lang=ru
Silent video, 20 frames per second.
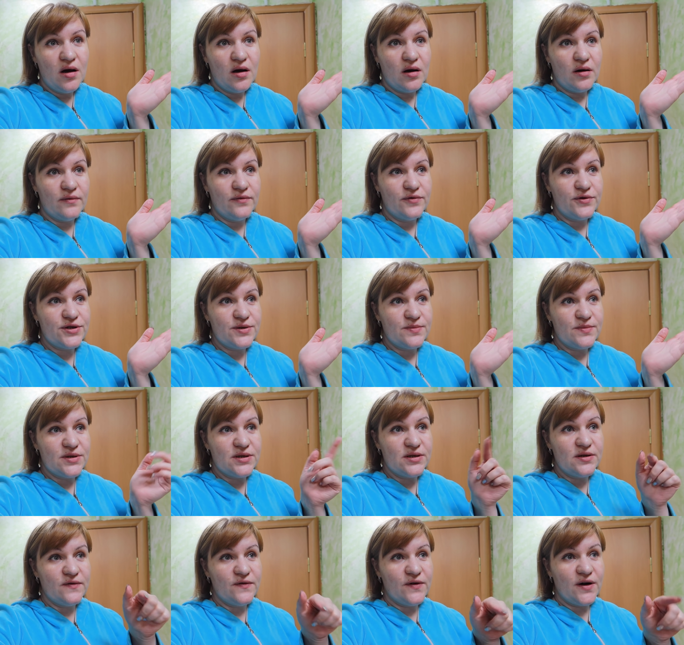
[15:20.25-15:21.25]

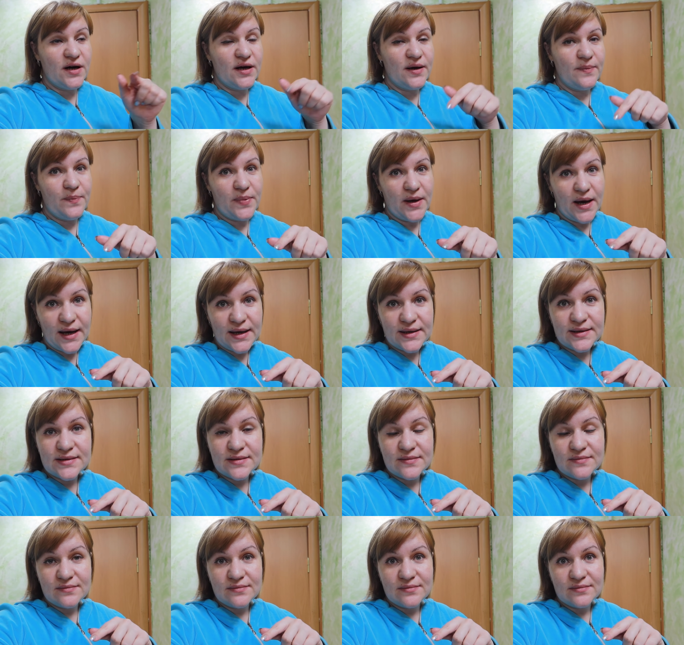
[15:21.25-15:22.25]
82,5, а,
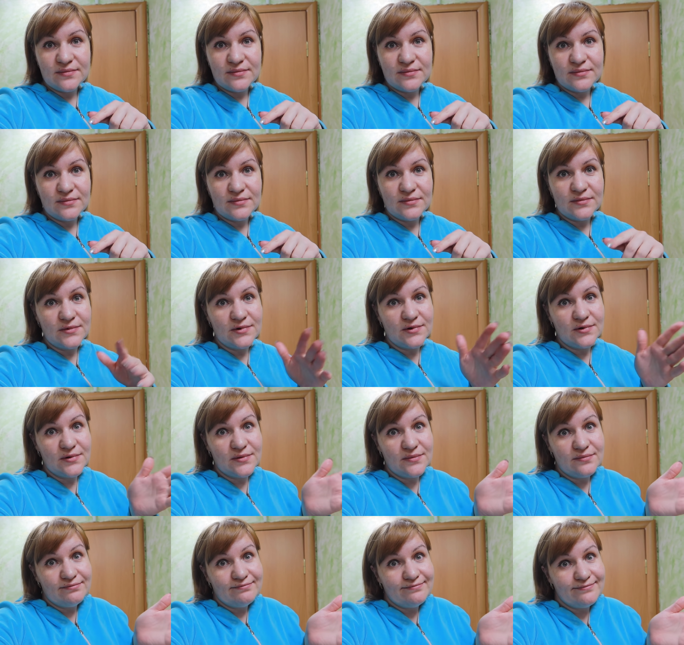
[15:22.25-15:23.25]

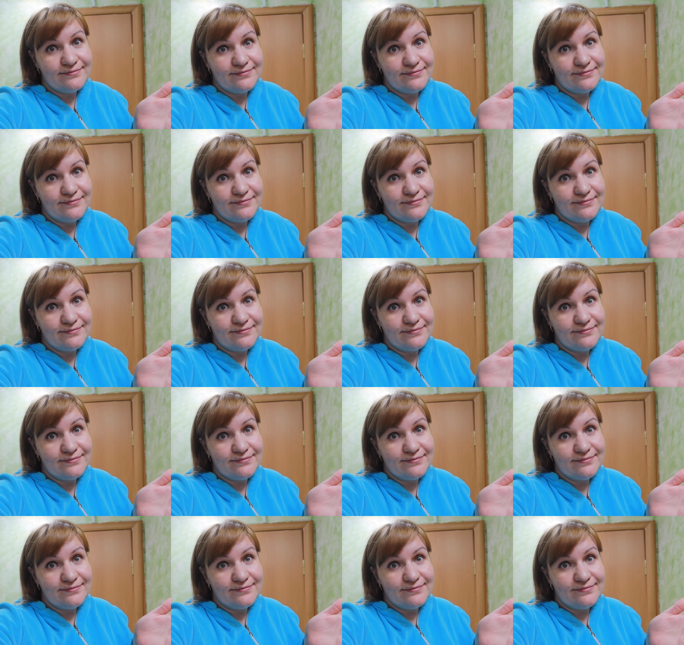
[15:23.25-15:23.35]
но